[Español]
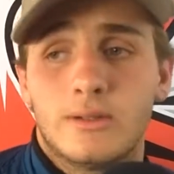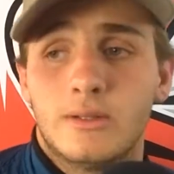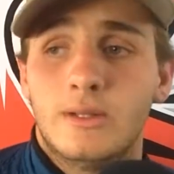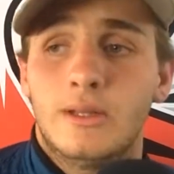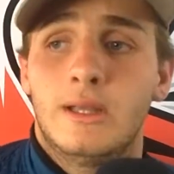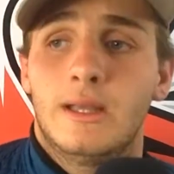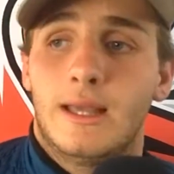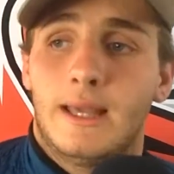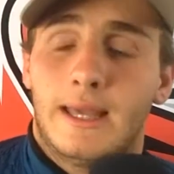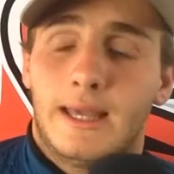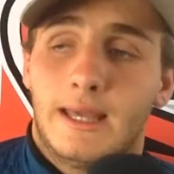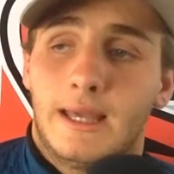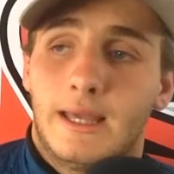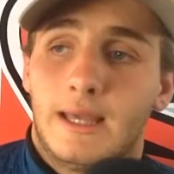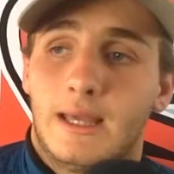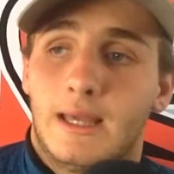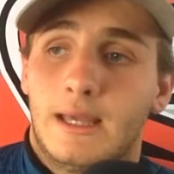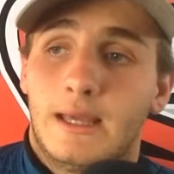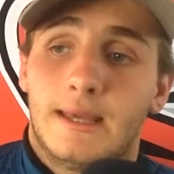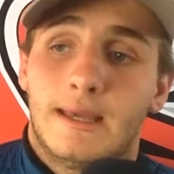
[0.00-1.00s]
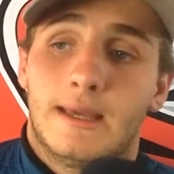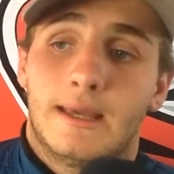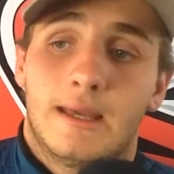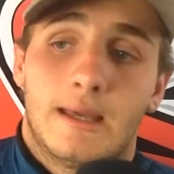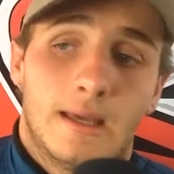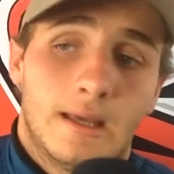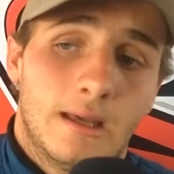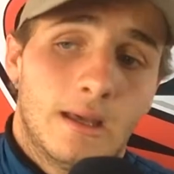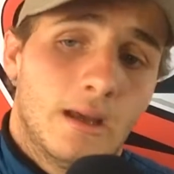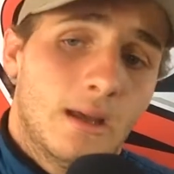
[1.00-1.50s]
Eh,
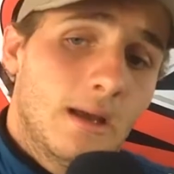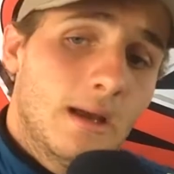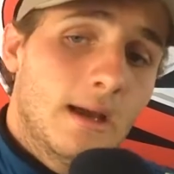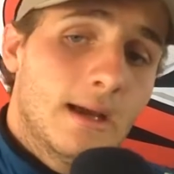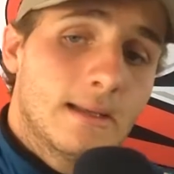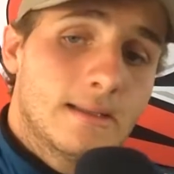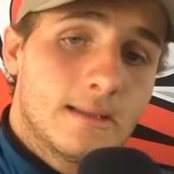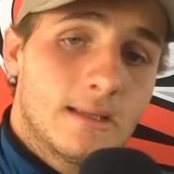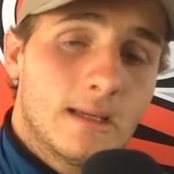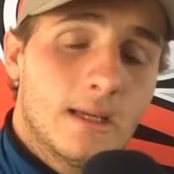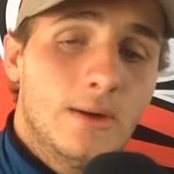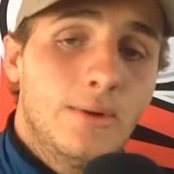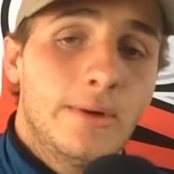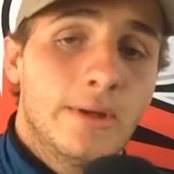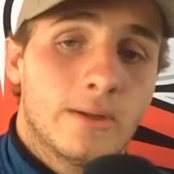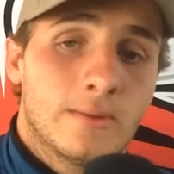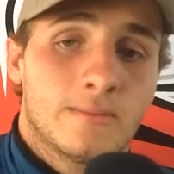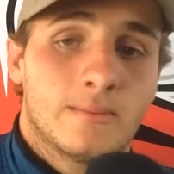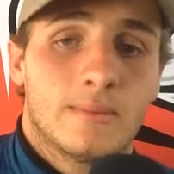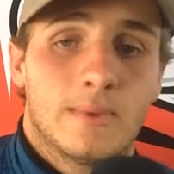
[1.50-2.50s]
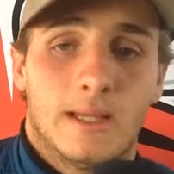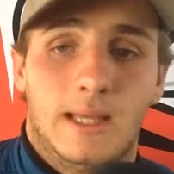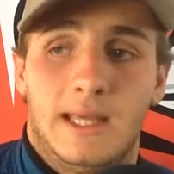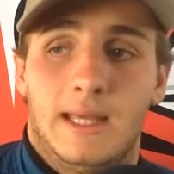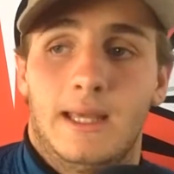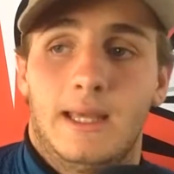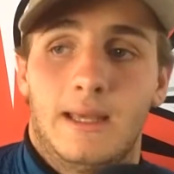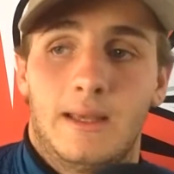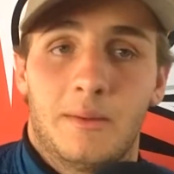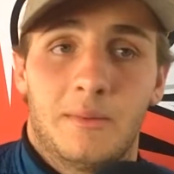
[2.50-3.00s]
así que bueno, eh,
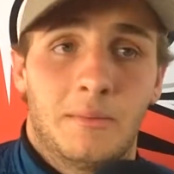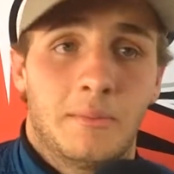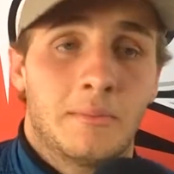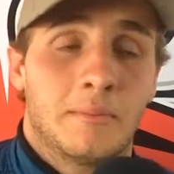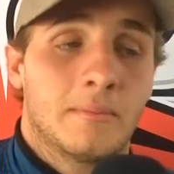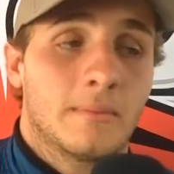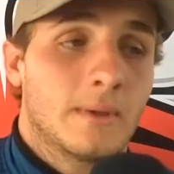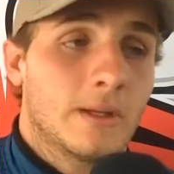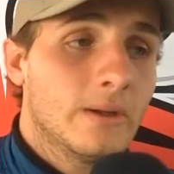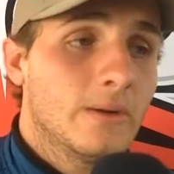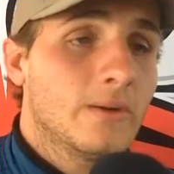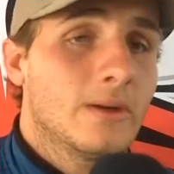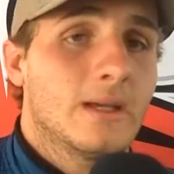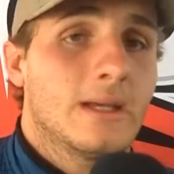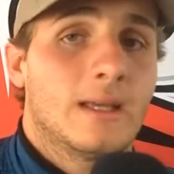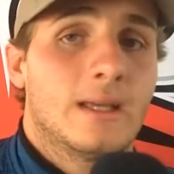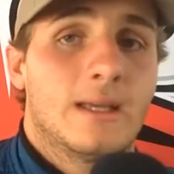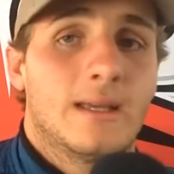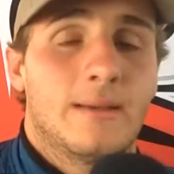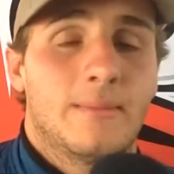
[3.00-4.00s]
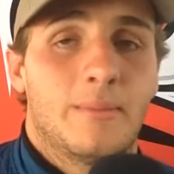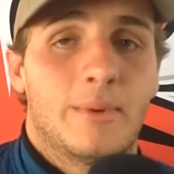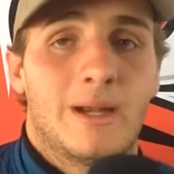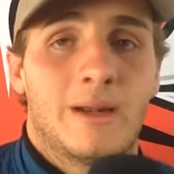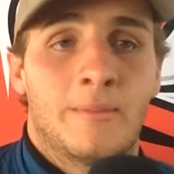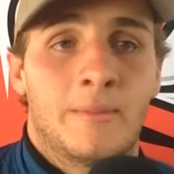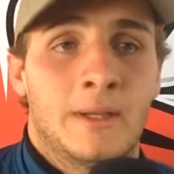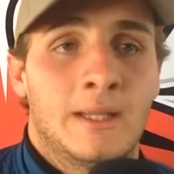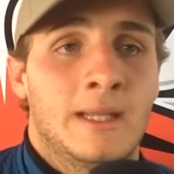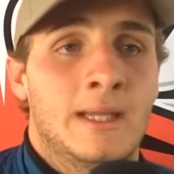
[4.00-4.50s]
creo que para
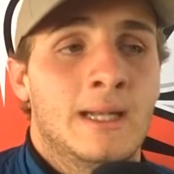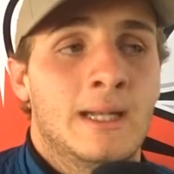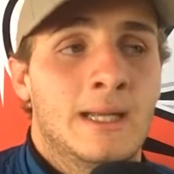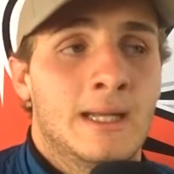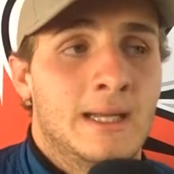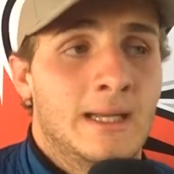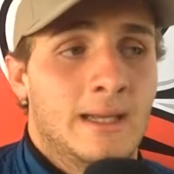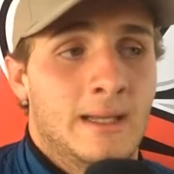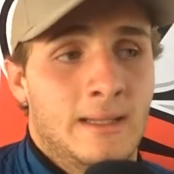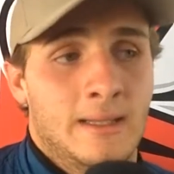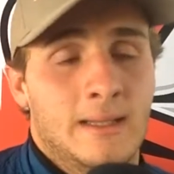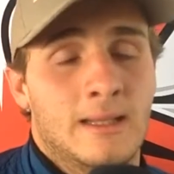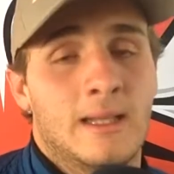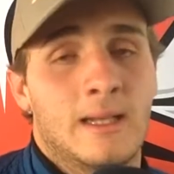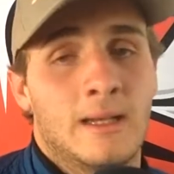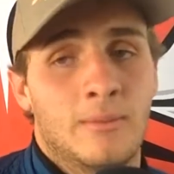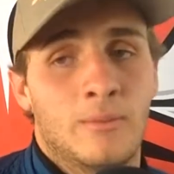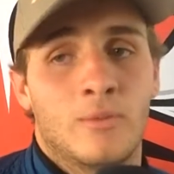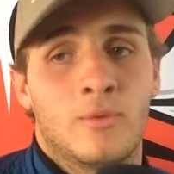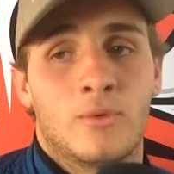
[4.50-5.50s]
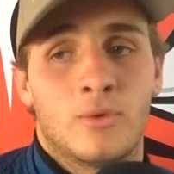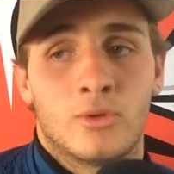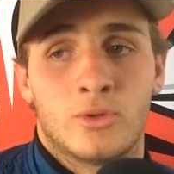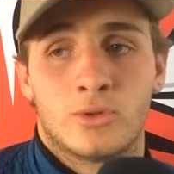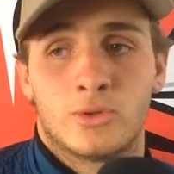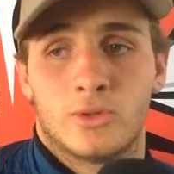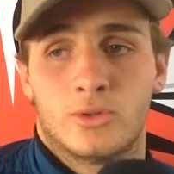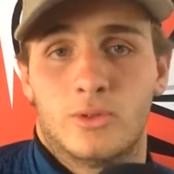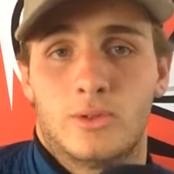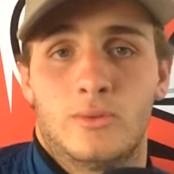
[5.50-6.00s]
mañana tenemos
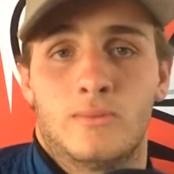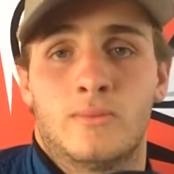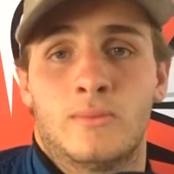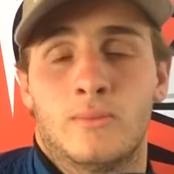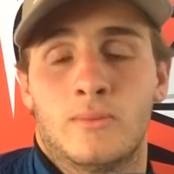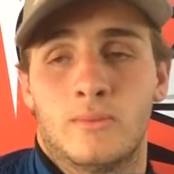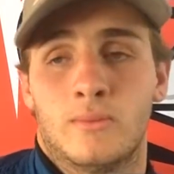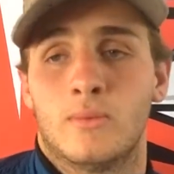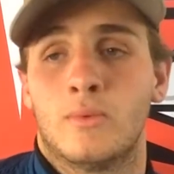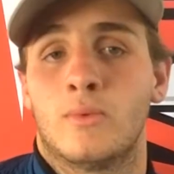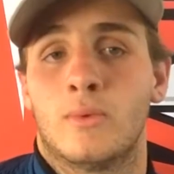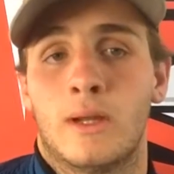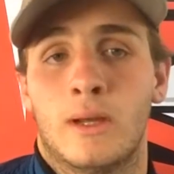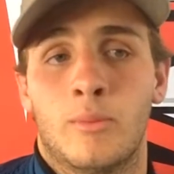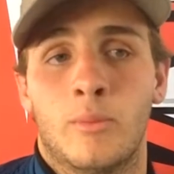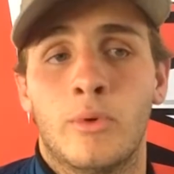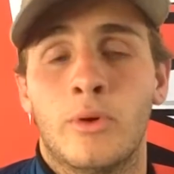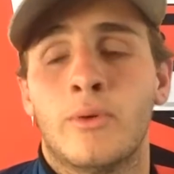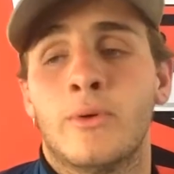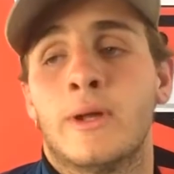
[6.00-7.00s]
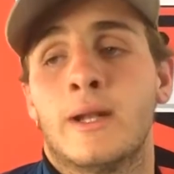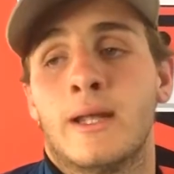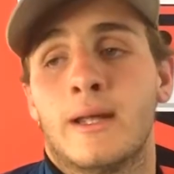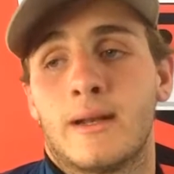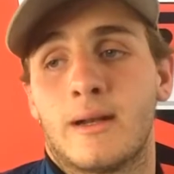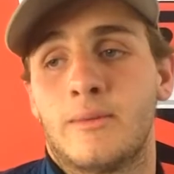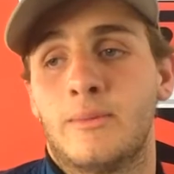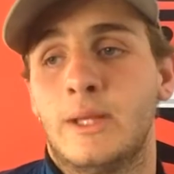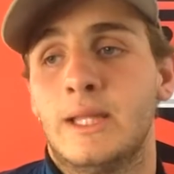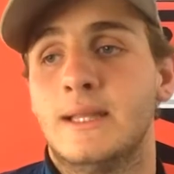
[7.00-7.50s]
una muy buena
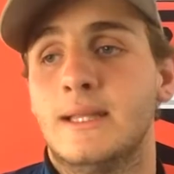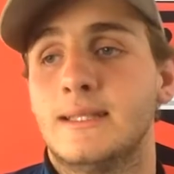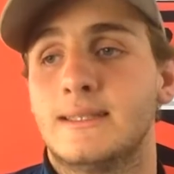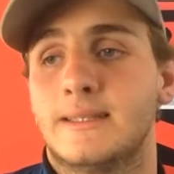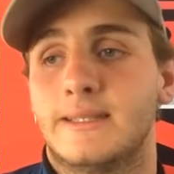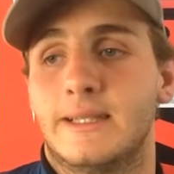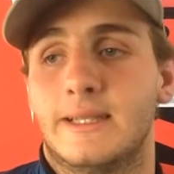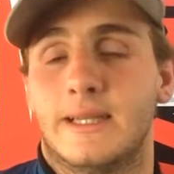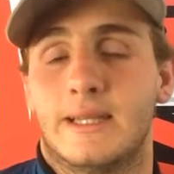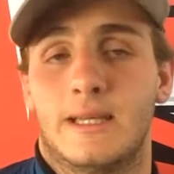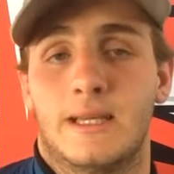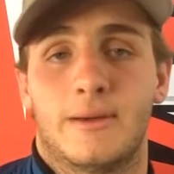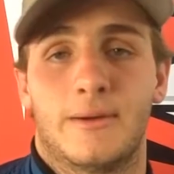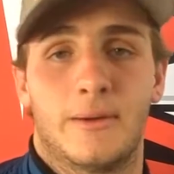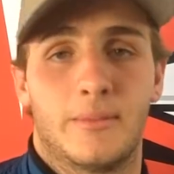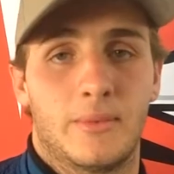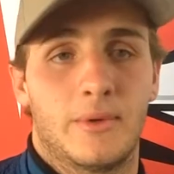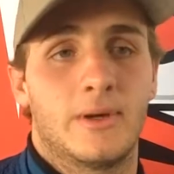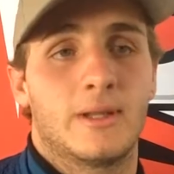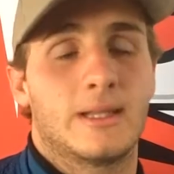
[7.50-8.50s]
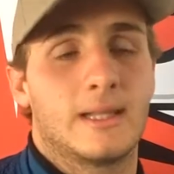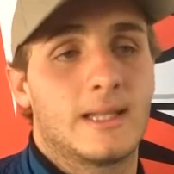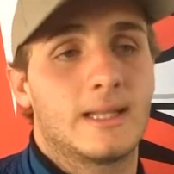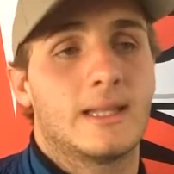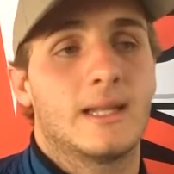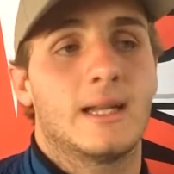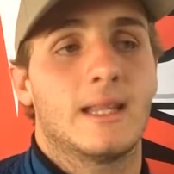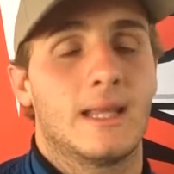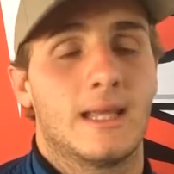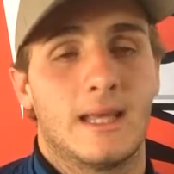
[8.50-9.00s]
herramienta, así que vamos a tratar
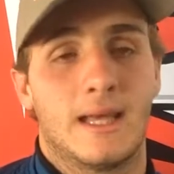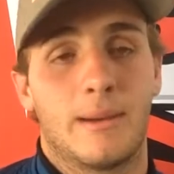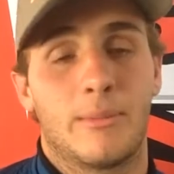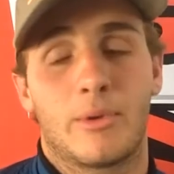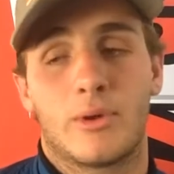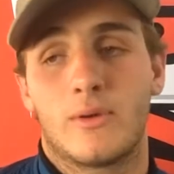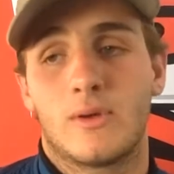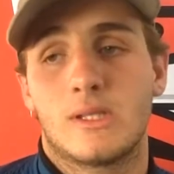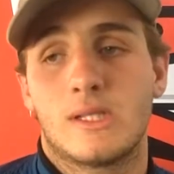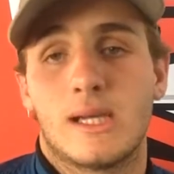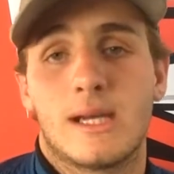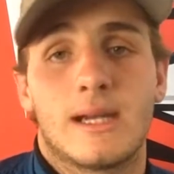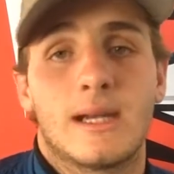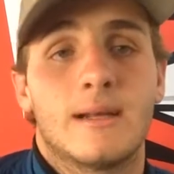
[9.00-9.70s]
de aprovecharla.